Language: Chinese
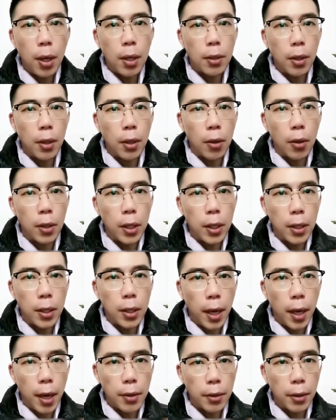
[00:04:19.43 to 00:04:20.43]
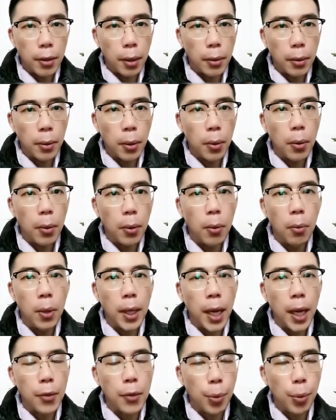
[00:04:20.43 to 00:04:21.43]
脑壳开始疼痛，我
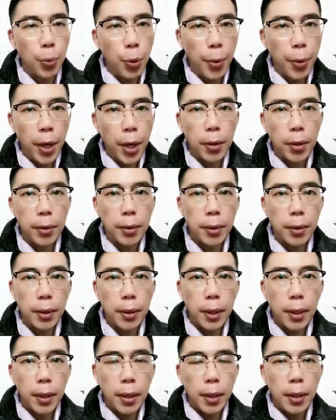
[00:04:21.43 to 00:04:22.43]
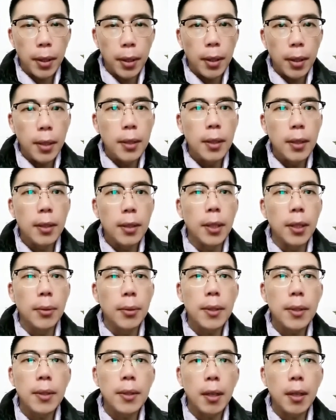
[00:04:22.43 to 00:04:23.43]
感觉不妙，一测体
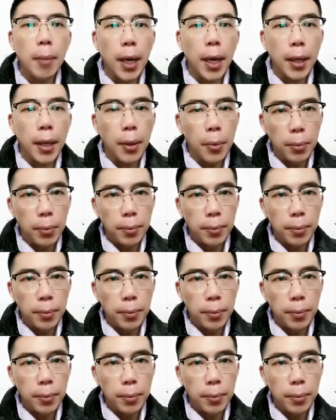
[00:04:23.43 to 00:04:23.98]
温三十八点五，